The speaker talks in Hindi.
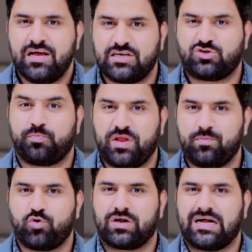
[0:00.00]
कि
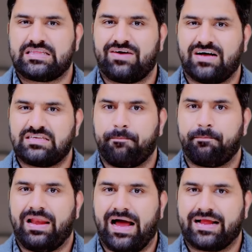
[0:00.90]
सुप्रीम कोर्ट का दरवाजा
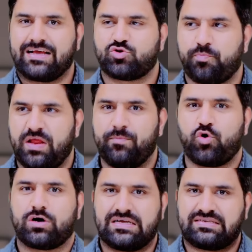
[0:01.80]
फैलांग के सुप्रीम
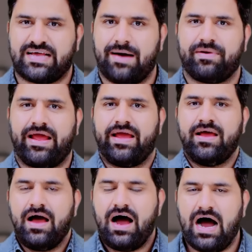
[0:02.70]
कोर्ट के सामने
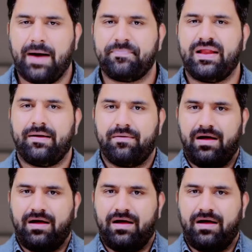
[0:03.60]
आपने